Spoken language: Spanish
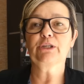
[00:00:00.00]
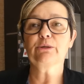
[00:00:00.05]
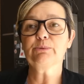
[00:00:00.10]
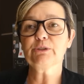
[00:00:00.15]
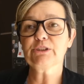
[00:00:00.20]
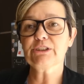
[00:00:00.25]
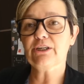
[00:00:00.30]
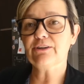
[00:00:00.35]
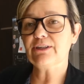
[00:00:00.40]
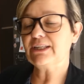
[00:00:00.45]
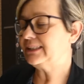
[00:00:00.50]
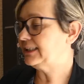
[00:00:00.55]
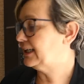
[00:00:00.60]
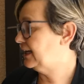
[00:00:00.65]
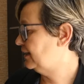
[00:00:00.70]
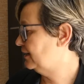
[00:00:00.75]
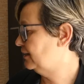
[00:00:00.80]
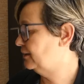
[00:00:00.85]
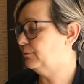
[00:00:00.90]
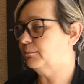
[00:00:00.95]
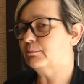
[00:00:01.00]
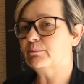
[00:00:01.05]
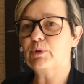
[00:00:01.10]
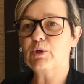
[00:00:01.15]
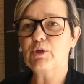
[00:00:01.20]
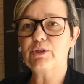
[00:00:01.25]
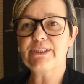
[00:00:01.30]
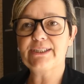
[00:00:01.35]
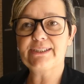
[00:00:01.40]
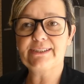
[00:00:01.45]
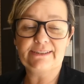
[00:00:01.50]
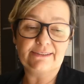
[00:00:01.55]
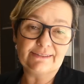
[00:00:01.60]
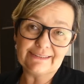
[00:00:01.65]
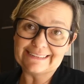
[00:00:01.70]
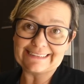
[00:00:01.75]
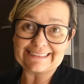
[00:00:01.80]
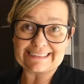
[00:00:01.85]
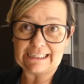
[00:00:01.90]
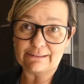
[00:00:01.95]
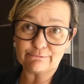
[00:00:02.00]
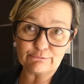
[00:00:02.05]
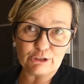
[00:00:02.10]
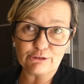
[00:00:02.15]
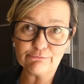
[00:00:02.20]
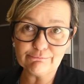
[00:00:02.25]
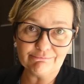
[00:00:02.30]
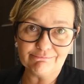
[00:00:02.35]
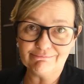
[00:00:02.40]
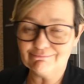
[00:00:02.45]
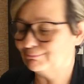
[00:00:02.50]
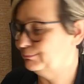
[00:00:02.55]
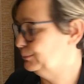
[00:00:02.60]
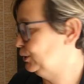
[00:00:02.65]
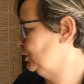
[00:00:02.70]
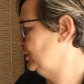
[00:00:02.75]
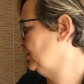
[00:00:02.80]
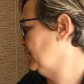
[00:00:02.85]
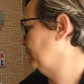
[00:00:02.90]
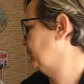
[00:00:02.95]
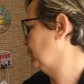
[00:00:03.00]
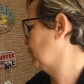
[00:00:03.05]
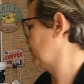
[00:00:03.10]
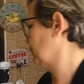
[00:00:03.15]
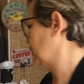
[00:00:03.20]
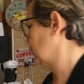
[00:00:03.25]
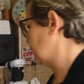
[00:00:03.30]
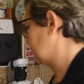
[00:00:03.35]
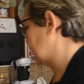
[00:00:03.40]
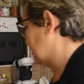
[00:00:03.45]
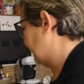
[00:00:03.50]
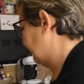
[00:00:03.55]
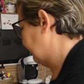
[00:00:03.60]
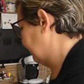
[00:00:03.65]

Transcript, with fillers: pues ahora ya voy random bolsa por bolsa